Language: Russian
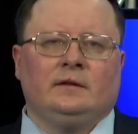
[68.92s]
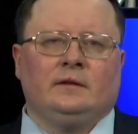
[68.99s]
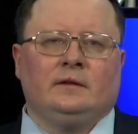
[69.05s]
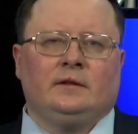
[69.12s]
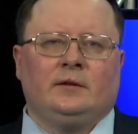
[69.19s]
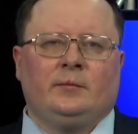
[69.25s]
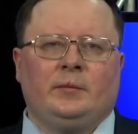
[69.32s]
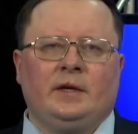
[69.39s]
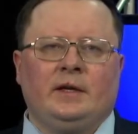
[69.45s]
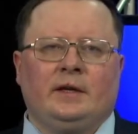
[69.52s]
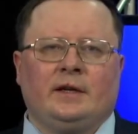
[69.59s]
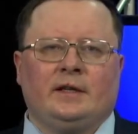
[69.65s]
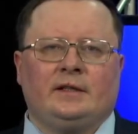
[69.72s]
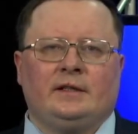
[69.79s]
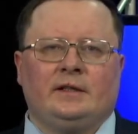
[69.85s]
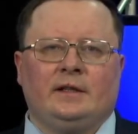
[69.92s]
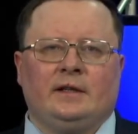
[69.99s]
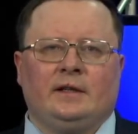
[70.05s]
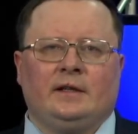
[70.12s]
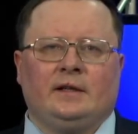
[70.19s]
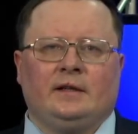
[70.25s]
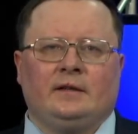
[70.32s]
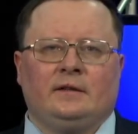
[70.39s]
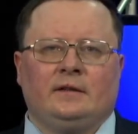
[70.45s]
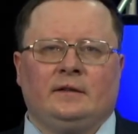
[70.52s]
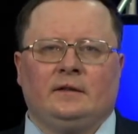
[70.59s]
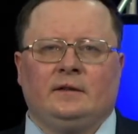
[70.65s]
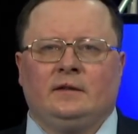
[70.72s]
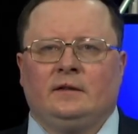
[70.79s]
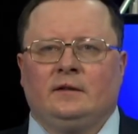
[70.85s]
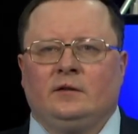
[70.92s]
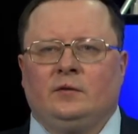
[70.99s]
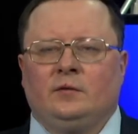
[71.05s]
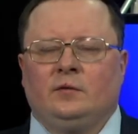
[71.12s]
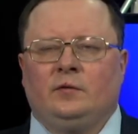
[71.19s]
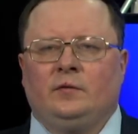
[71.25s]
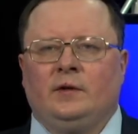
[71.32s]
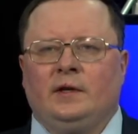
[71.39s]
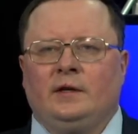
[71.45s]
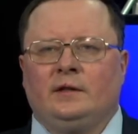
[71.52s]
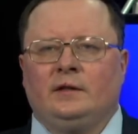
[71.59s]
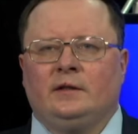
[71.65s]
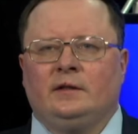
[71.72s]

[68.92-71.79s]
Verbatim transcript: Теперь Россия уверенно